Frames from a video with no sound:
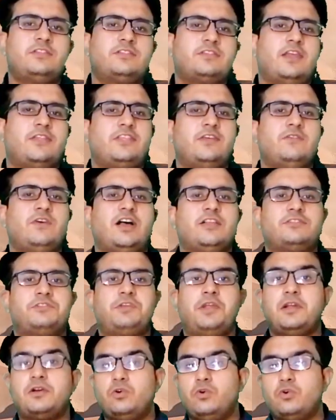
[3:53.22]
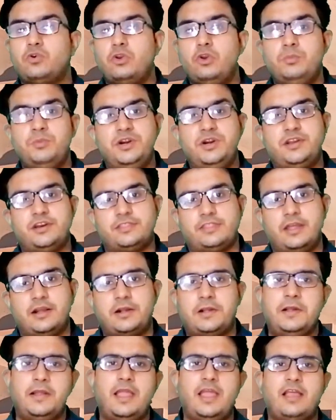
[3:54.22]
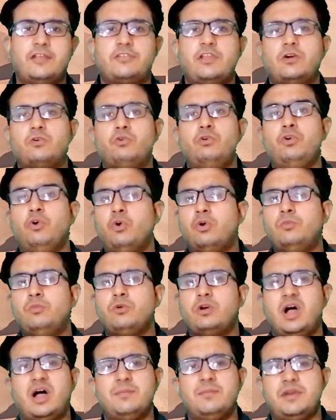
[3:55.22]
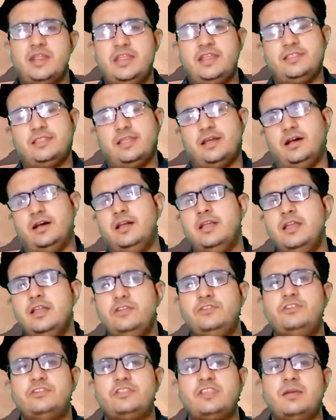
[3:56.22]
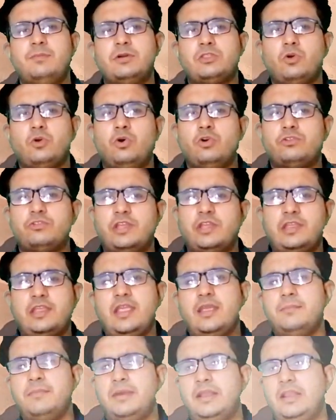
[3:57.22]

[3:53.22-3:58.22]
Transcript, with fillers: इसके सिवा सैकड़ों किलोमीटर तक ऐसा कोई और मुकाम नहीं था जिसे बतौर संगे